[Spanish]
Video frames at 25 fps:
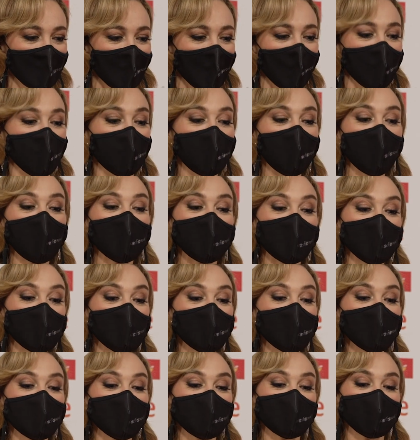Una
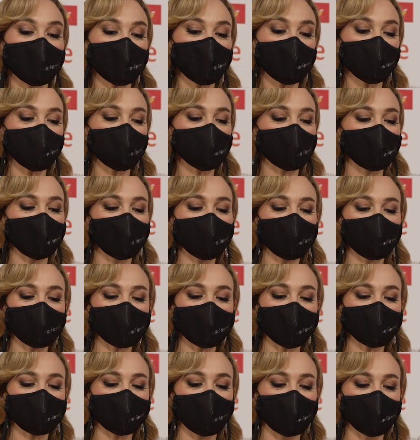película que te haya gustado
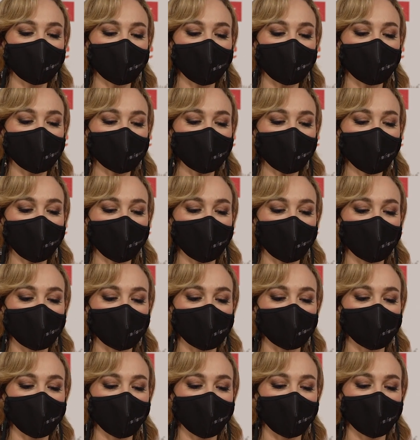más la segunda parte que la
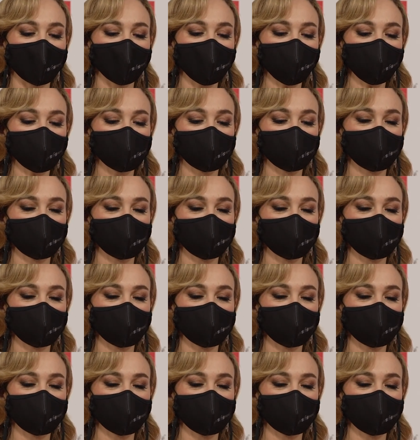primera, ¿eh?